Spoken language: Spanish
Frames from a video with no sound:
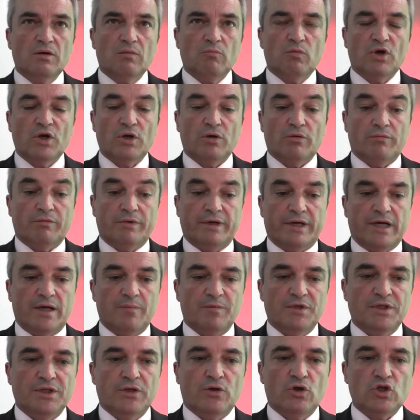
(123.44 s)
Bueno,
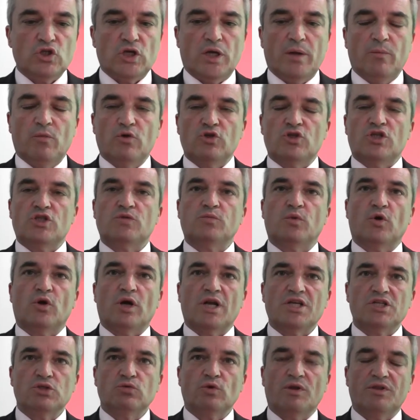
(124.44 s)
realmente no sabemos si es por
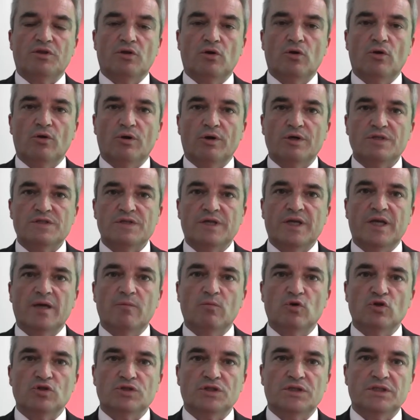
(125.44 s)
la situación, lo que sí que
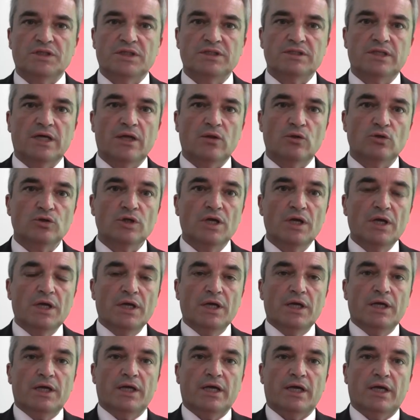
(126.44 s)
hemos detectado
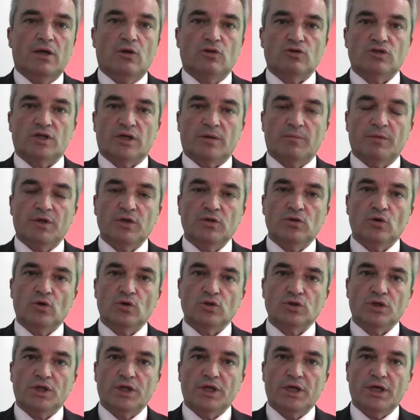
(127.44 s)
que los
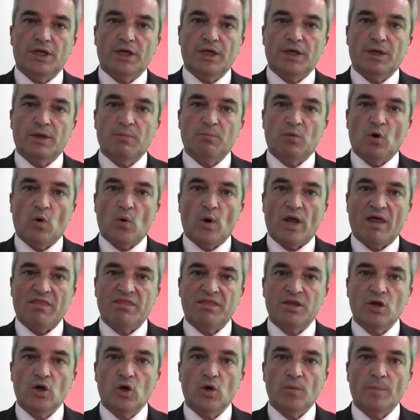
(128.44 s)
segmentos de
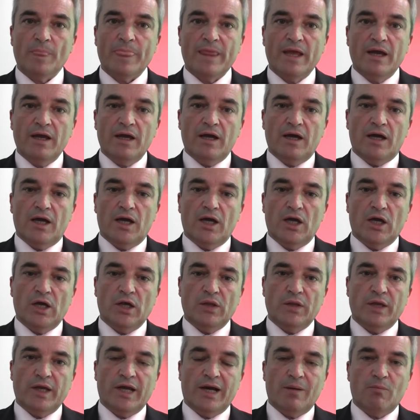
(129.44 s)
población eh,
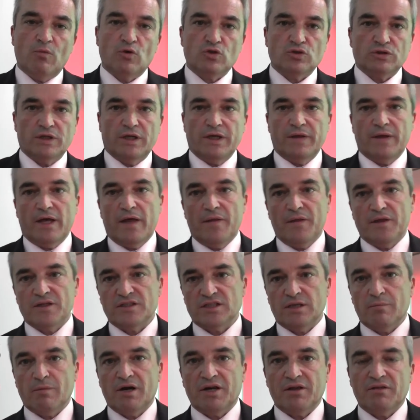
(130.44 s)
digamos, de edades
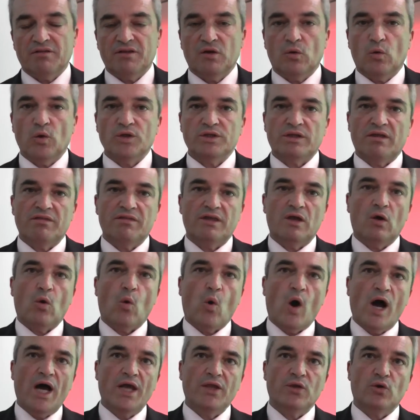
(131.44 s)
de más de
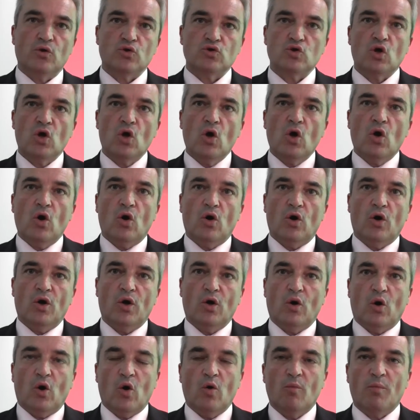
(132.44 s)
55 años
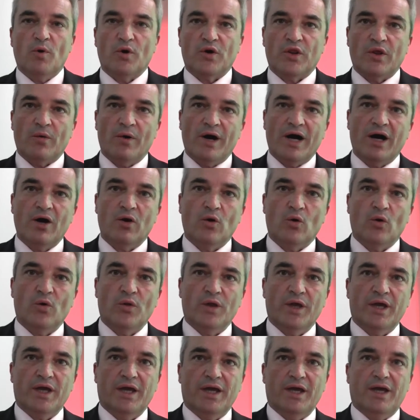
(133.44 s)
eh, o por debajo
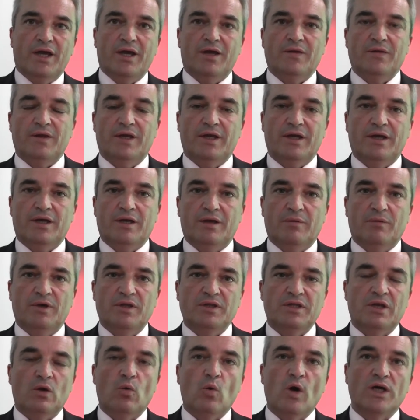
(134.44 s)
de,
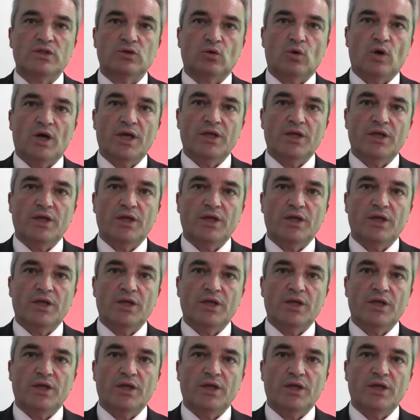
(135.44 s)
24